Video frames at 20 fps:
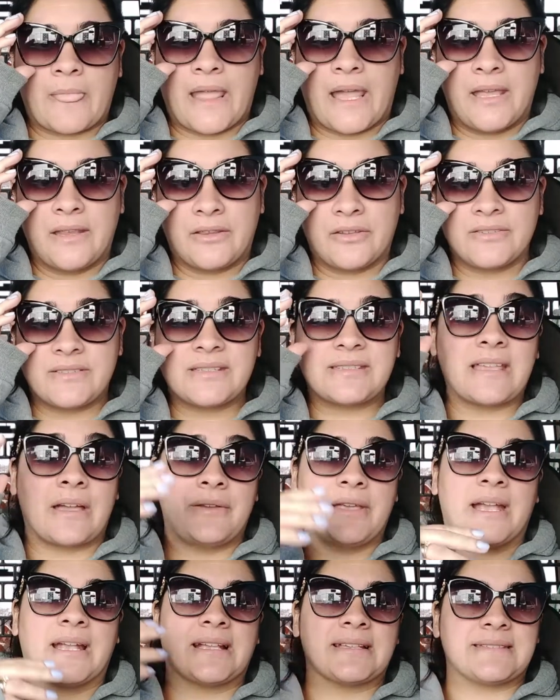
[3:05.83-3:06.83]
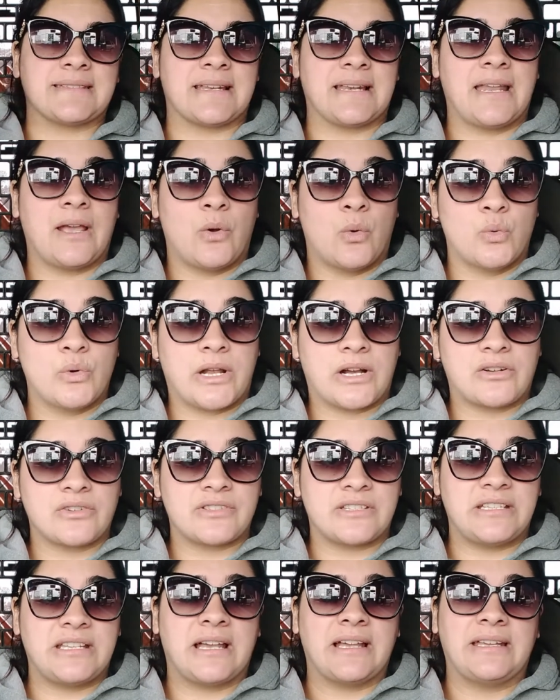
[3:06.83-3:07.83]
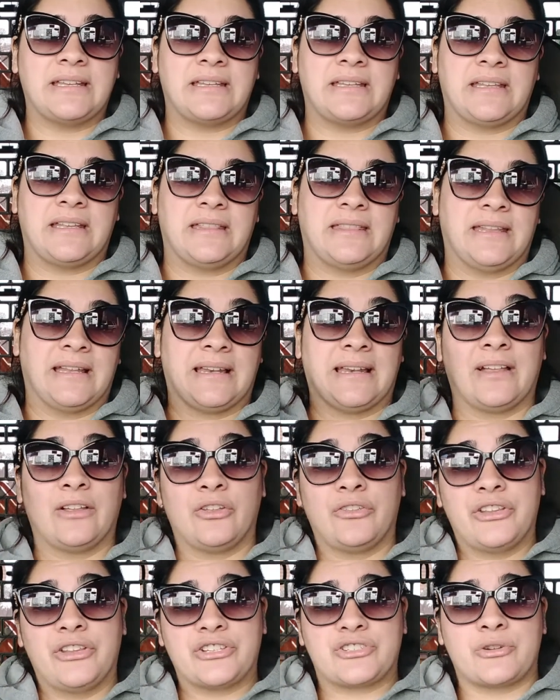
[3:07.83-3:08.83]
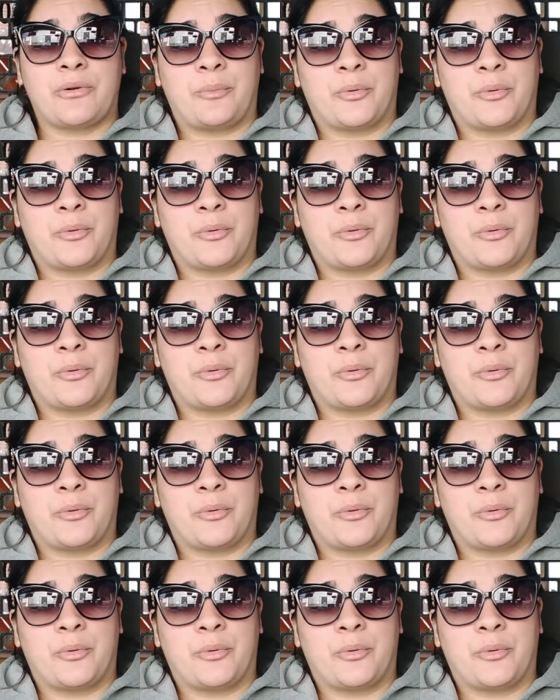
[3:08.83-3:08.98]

Entonces había que hacerle una cocina eh, del lado de ellos,